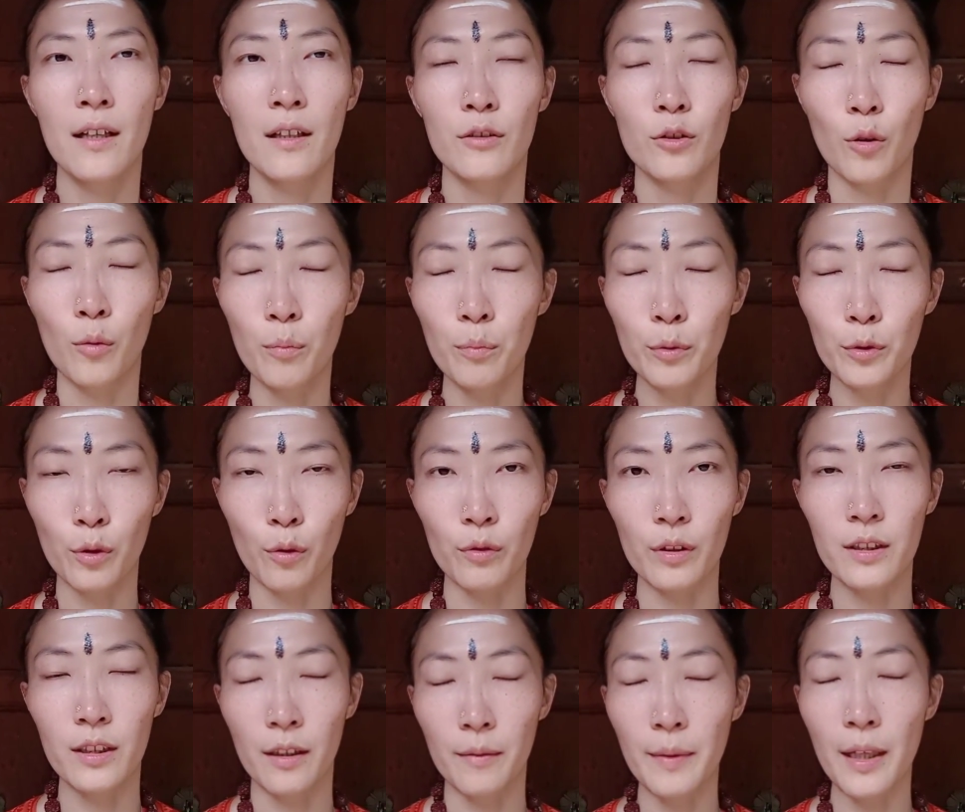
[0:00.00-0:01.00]
从不同
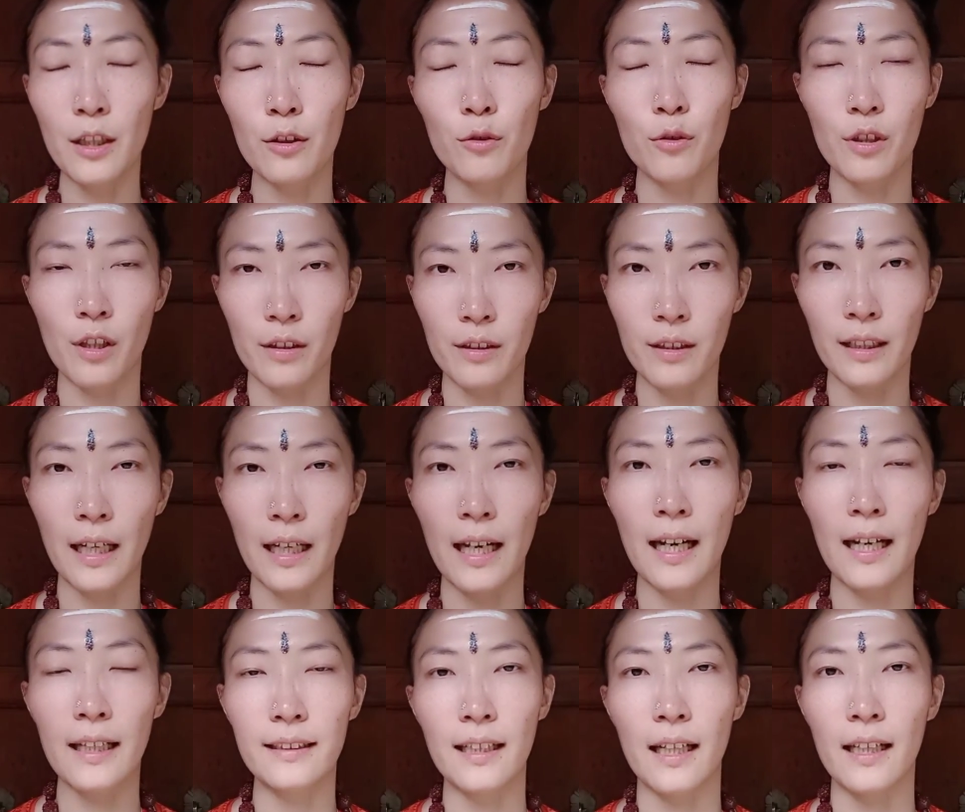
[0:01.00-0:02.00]
的层面去承认开
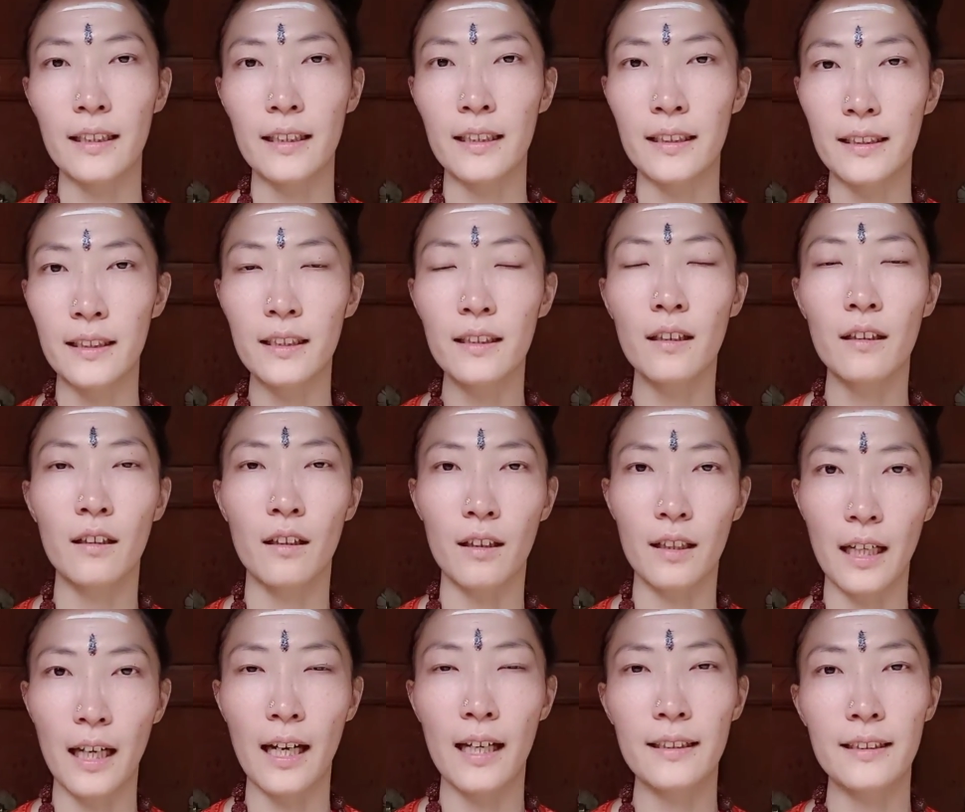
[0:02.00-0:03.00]
拉萨，以及和
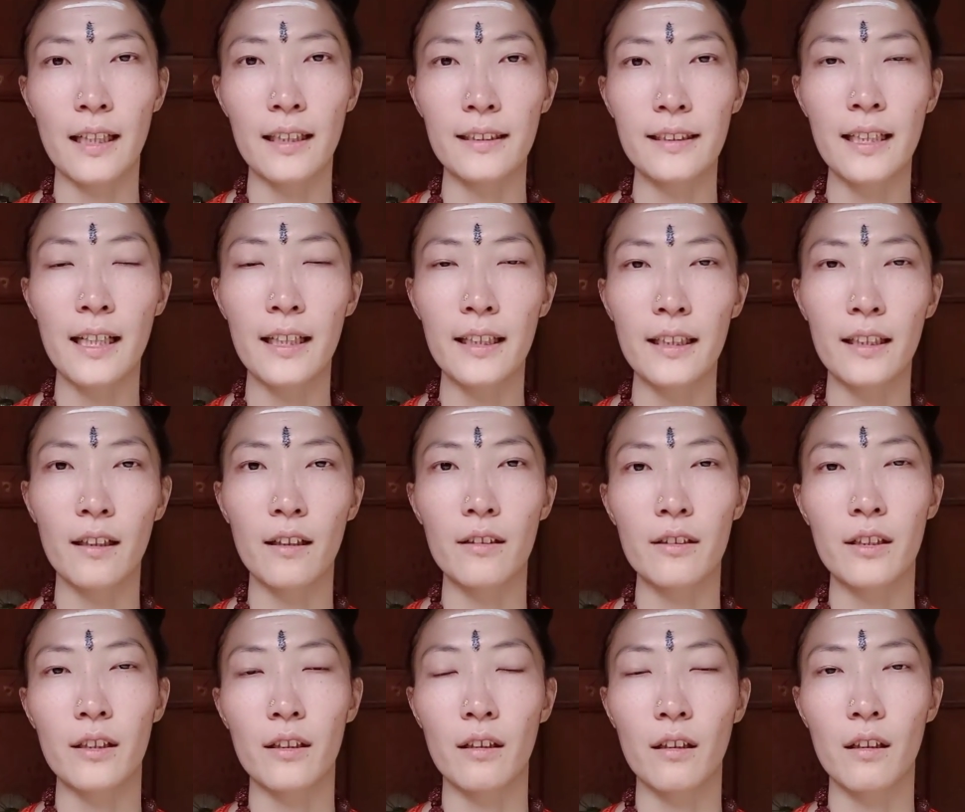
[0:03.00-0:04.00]
开拉萨建立了
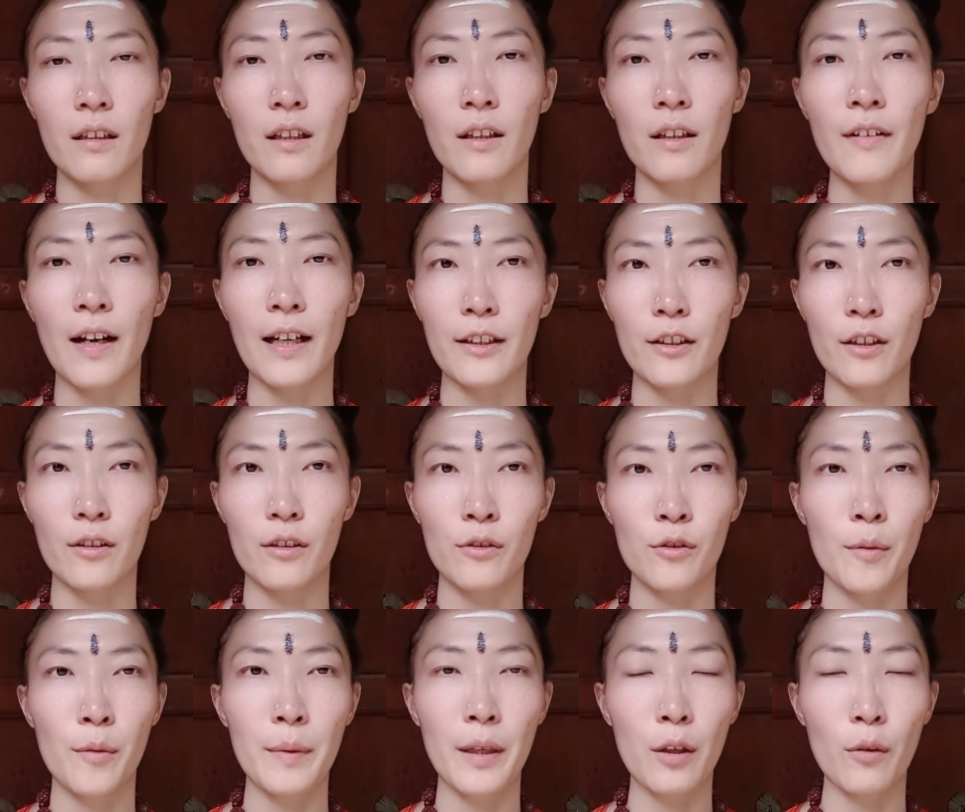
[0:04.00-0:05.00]
这个合法的
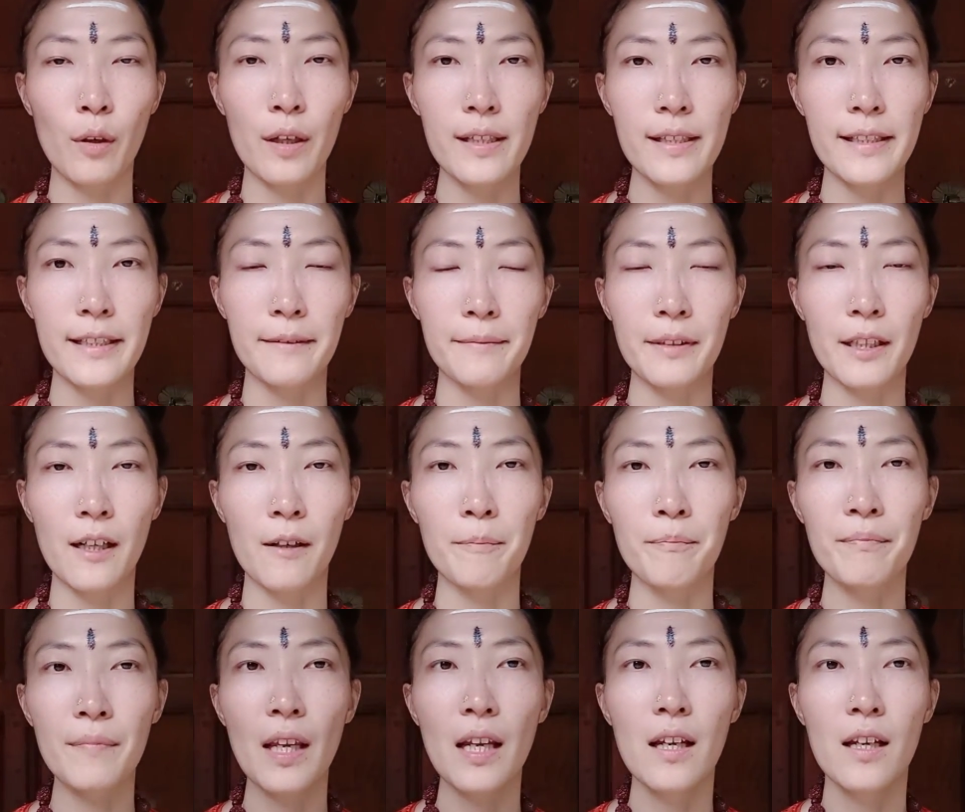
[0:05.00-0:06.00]
双边关系，这样，
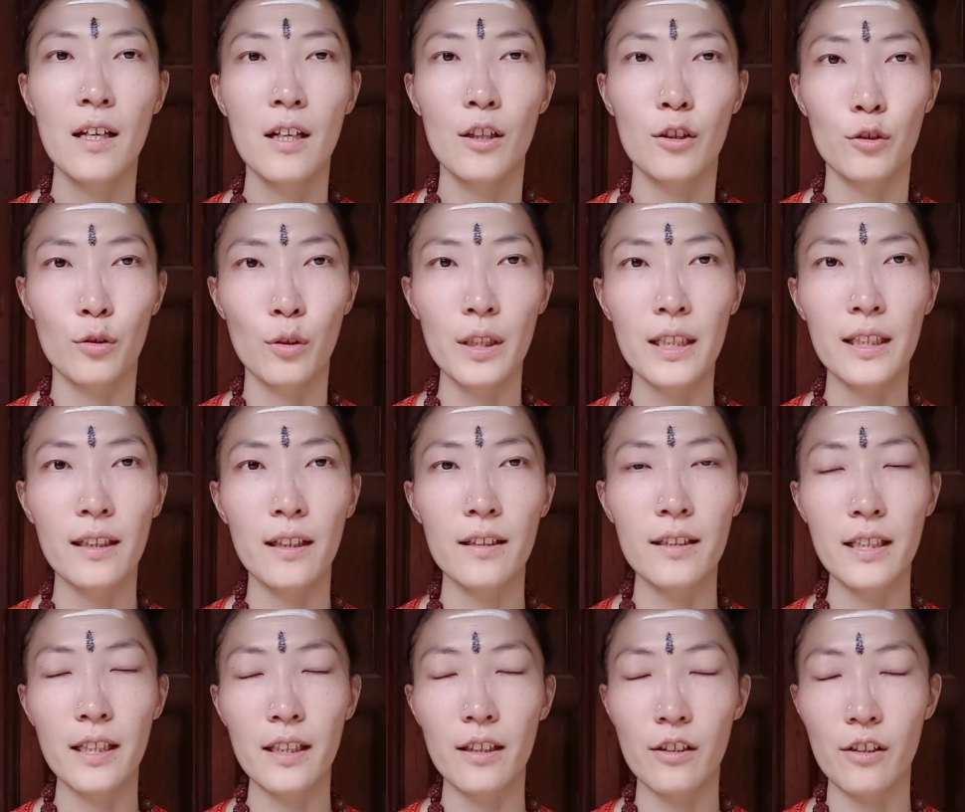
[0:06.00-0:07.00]
所以呢，
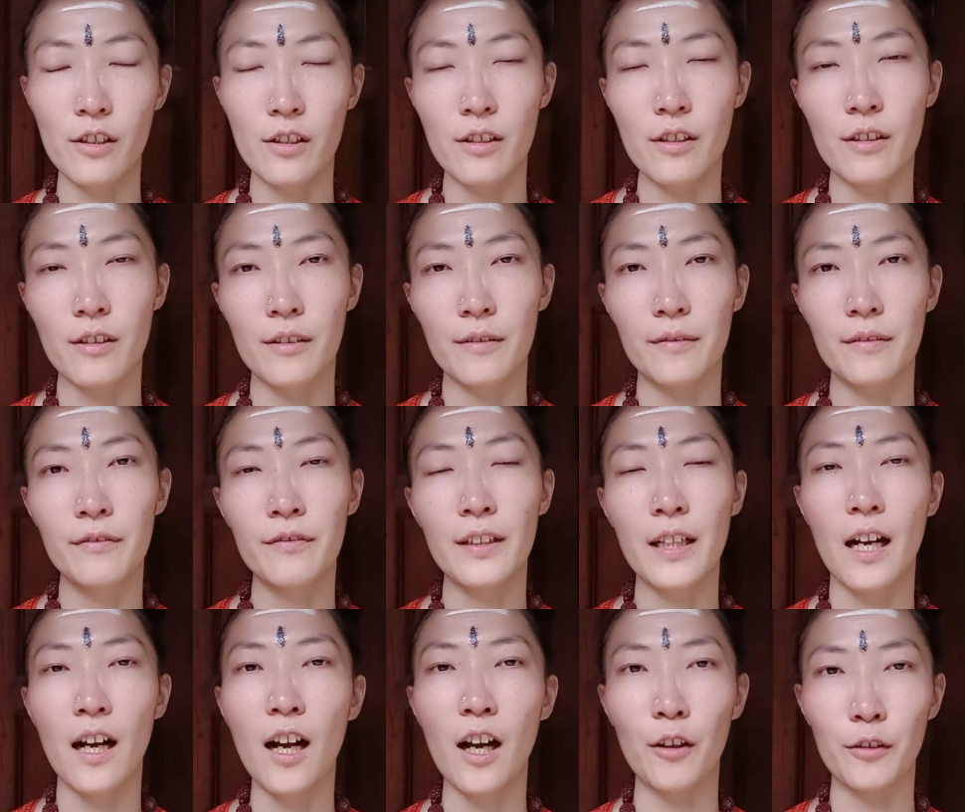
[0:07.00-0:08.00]
这个是非
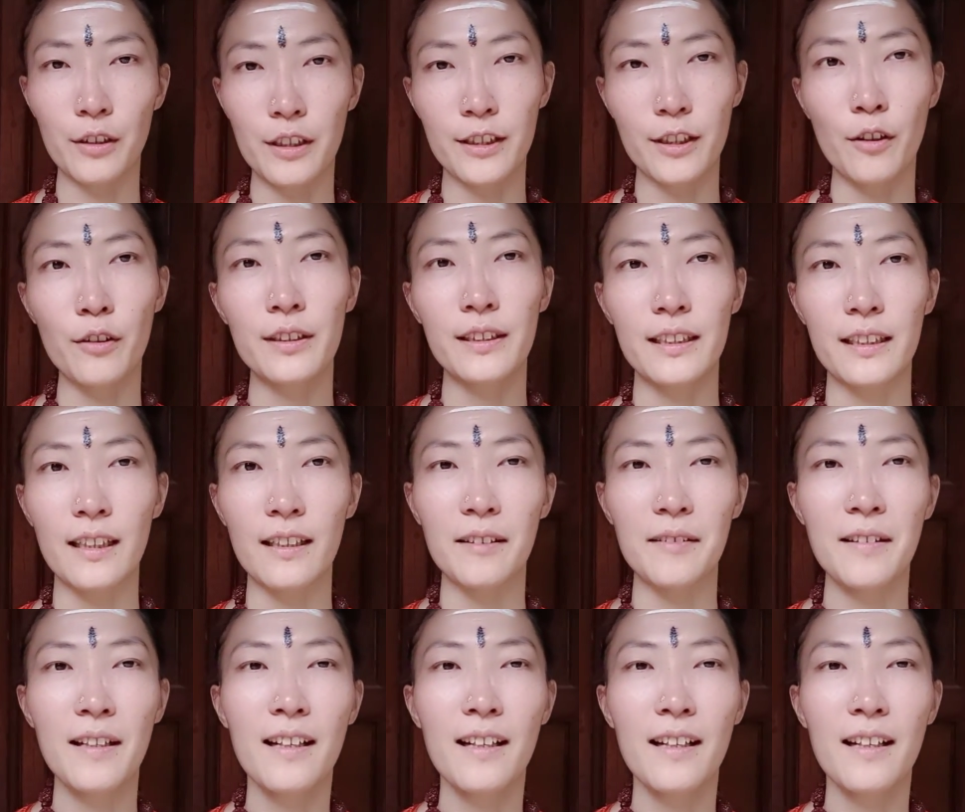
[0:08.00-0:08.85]
常好的消息。